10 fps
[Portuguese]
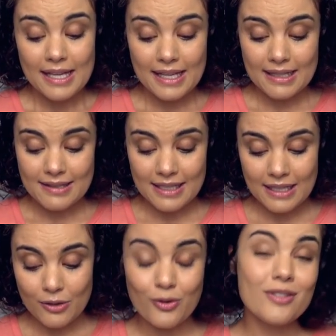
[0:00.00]
E
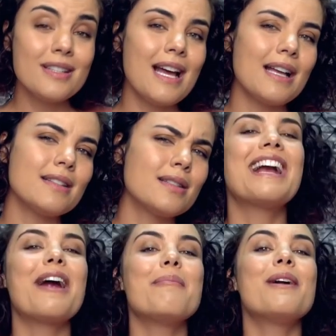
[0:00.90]
assim, curiosidades,
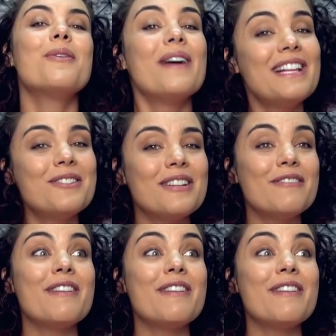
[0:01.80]
Carmelo Anthony